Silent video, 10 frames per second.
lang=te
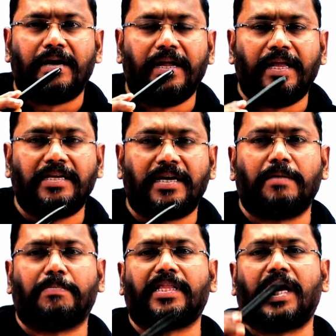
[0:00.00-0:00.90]
డీల్
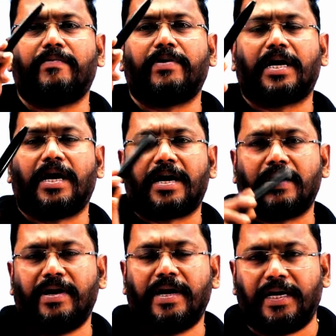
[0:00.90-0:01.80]
చేయడానికి ప్రధానమైన
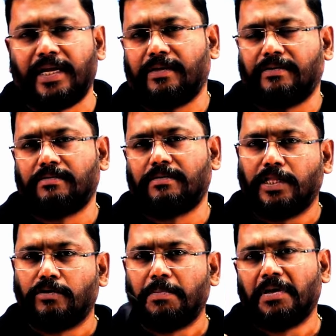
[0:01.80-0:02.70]
కారణం ఏంటి
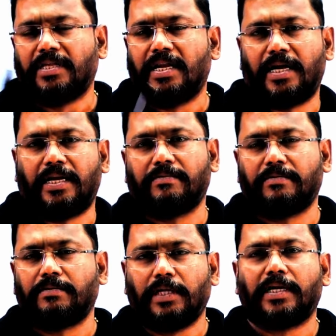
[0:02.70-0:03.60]
అది కూడా మీకు తెలియాలి
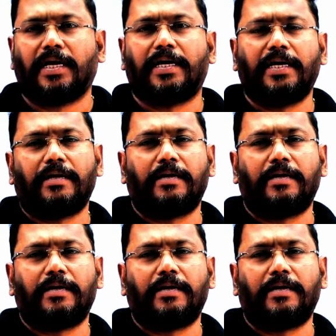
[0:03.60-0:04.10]
ఎందుకంటే